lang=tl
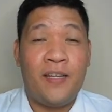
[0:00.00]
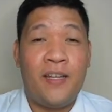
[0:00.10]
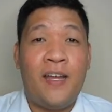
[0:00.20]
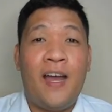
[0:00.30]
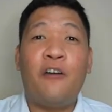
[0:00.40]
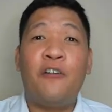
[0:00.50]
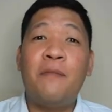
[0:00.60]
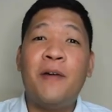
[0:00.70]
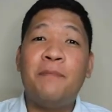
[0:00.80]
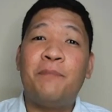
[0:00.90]
Ako
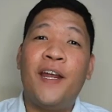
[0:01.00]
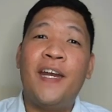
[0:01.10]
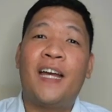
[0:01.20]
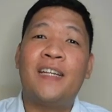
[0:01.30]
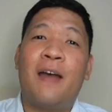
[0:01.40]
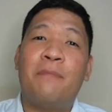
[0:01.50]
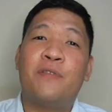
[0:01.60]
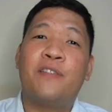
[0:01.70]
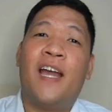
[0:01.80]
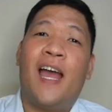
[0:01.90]
naman po ay nakatapos
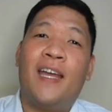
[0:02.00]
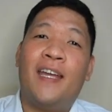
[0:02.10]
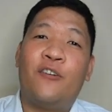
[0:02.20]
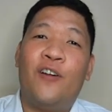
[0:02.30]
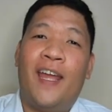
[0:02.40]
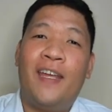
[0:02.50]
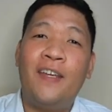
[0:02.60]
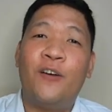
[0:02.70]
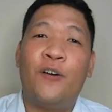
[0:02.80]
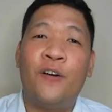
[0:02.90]
ng aking
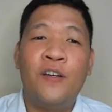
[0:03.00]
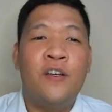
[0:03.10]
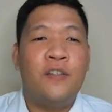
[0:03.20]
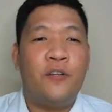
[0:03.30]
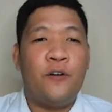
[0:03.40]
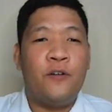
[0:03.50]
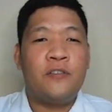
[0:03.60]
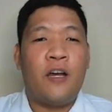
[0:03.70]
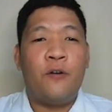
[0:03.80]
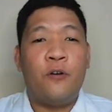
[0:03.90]
kolehiyo noong
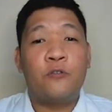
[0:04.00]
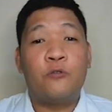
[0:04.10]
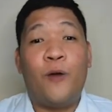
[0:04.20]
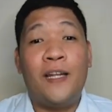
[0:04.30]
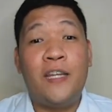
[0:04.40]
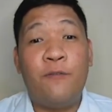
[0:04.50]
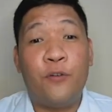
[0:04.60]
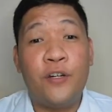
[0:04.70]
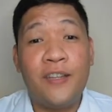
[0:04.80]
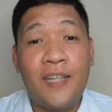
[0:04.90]
taong
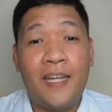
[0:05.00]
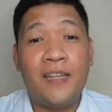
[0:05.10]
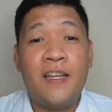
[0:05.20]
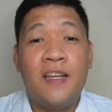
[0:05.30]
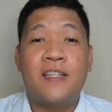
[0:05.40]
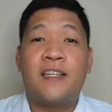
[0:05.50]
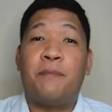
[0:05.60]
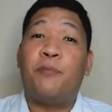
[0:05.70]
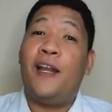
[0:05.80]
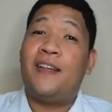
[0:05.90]
2014 sa
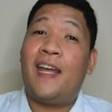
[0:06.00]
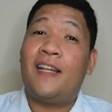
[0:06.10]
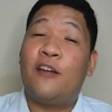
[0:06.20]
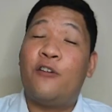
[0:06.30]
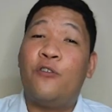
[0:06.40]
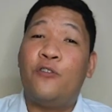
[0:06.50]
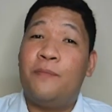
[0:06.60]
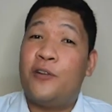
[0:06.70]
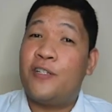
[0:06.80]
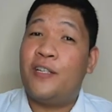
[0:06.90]
Politeknikong
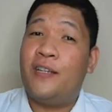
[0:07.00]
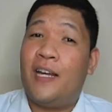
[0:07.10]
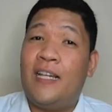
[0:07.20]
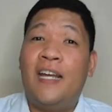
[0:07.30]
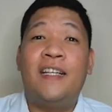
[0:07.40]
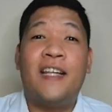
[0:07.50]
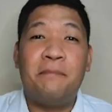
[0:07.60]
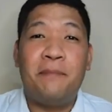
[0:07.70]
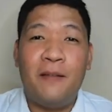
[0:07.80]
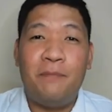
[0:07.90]
Universidad ng
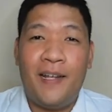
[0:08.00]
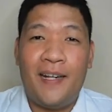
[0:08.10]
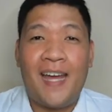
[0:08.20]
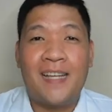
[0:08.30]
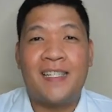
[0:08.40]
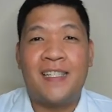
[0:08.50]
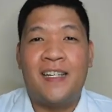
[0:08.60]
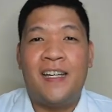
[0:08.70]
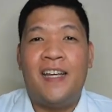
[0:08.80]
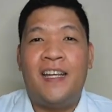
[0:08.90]
Pilipinas.
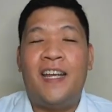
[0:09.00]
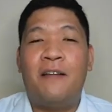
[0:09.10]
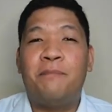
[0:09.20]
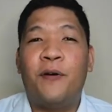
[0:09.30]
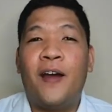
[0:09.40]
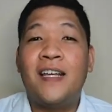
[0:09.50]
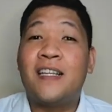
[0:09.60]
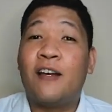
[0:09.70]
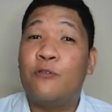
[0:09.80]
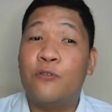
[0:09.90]
Yan po ay
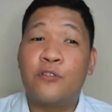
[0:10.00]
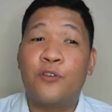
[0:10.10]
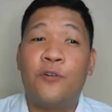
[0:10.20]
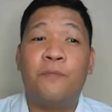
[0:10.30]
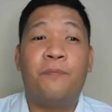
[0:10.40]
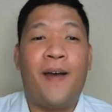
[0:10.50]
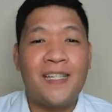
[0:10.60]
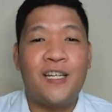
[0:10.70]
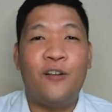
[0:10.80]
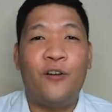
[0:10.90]
sa kursong
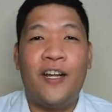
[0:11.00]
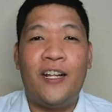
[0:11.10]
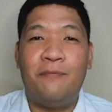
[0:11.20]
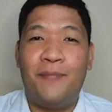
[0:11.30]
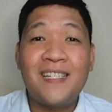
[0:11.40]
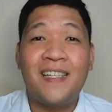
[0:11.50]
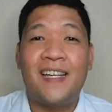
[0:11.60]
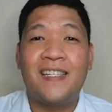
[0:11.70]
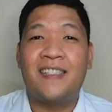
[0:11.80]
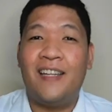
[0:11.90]
Bachelor in
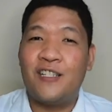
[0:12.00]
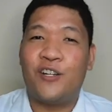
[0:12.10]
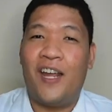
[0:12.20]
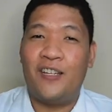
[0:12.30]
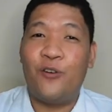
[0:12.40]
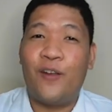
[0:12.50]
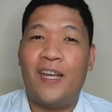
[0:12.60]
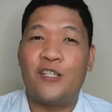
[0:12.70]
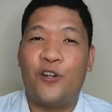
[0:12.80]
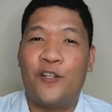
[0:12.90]
Business Teacher
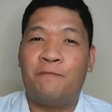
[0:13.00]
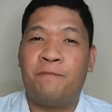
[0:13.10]
Education.